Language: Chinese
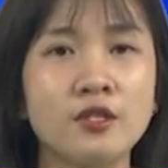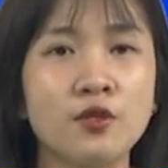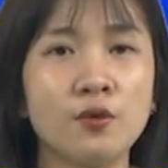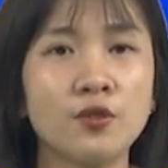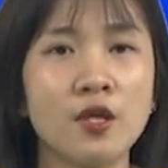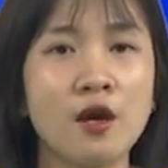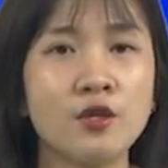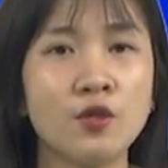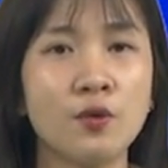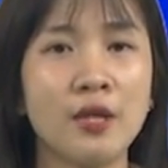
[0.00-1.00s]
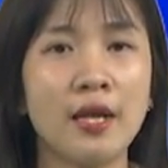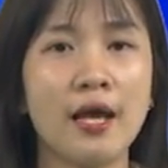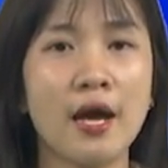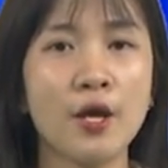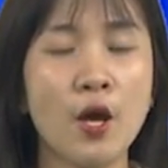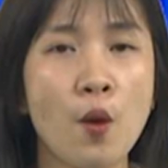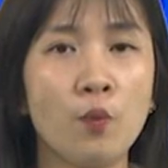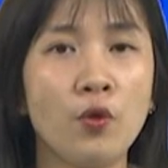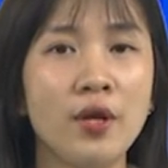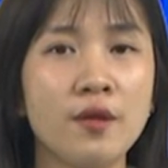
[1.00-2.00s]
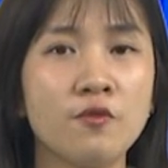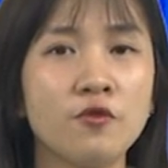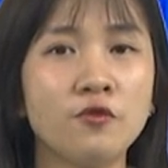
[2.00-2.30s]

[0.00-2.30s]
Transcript: 九十二周年来磨练、